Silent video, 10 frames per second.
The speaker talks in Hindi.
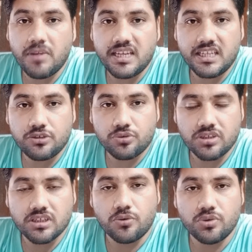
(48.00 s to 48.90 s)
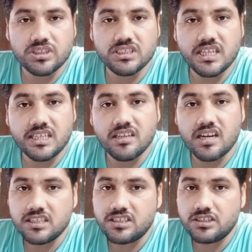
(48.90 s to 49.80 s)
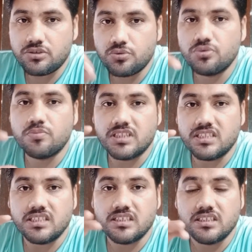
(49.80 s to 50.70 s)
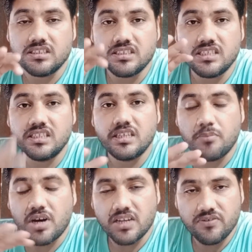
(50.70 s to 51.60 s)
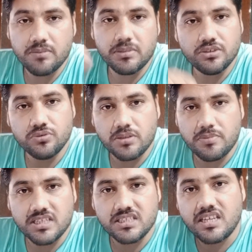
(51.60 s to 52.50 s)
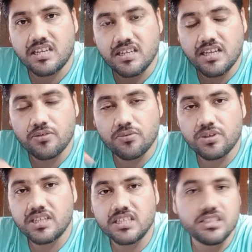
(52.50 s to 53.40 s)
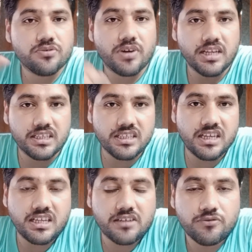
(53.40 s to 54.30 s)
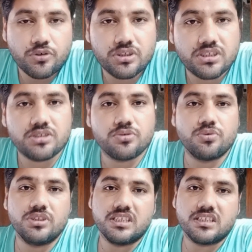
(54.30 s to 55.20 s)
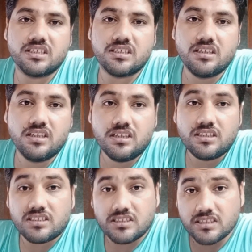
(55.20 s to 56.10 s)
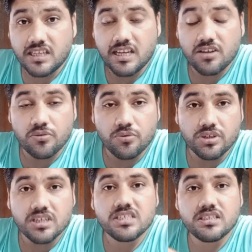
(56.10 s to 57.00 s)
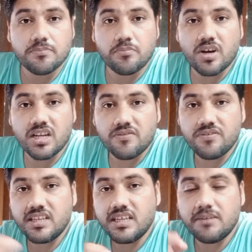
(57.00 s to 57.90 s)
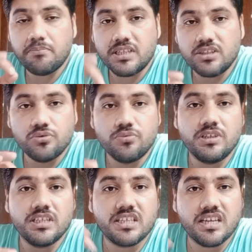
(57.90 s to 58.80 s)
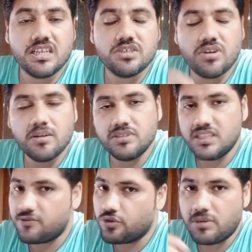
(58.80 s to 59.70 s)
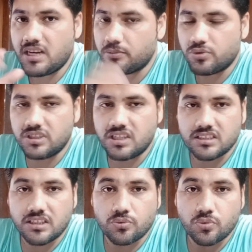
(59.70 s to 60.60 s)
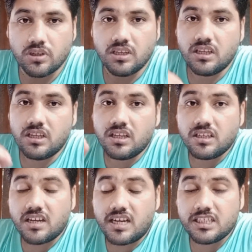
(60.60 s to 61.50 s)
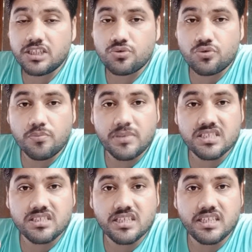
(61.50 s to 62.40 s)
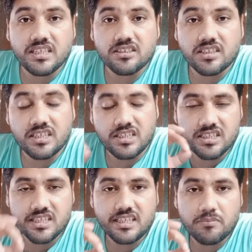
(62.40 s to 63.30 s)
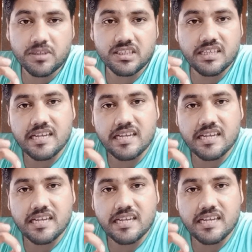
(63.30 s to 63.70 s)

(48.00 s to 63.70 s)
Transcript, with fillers: मैंने टोटल काउंट किया है नाइन्टी टू बंदे यानी कि बानवे बंदों के पास गया है और एक ही सवाल किया है कि वोट किसको देंगे ठीक है और इस बानवे बंदू ने क्या जवाब दिया वो मैं आपको दिखाता हूँ 92 में से 38 बंदे